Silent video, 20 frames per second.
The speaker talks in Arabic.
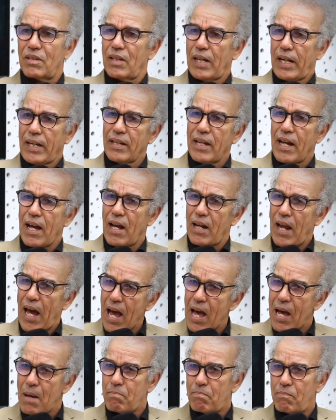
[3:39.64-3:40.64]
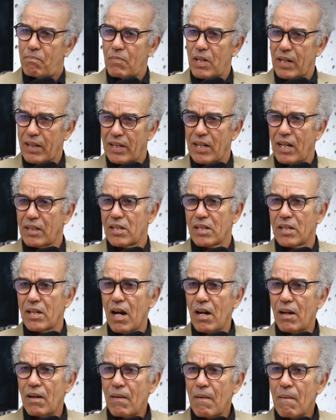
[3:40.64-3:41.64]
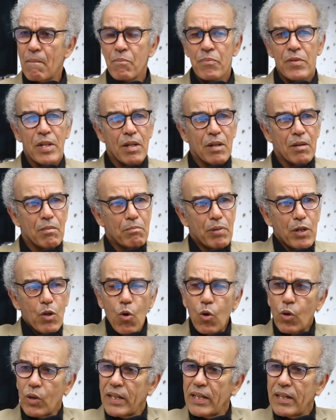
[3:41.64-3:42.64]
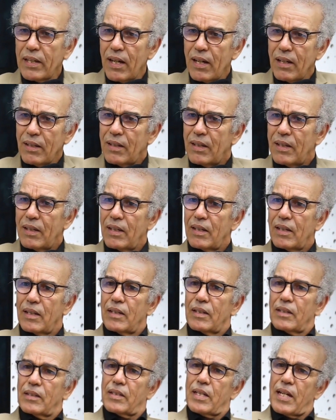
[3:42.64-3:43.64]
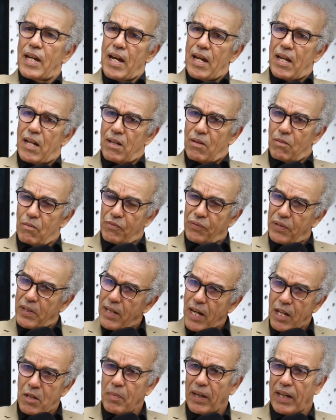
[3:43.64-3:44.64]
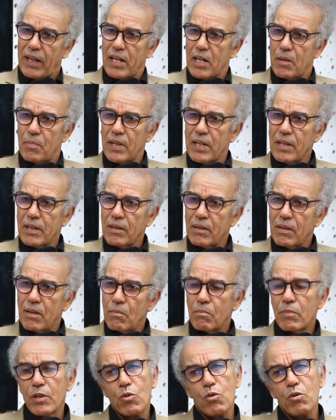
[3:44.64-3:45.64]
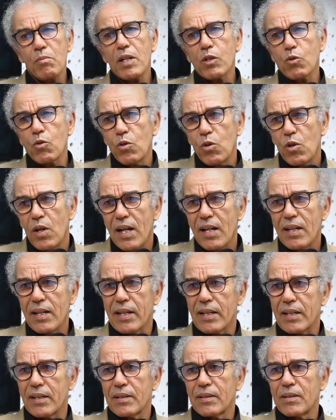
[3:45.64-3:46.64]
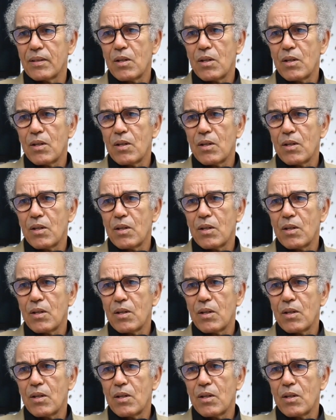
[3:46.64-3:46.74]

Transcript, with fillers: يعني العاب رياضيه باغنيه ديال فنان مغربي بدون ما نقولوها ليه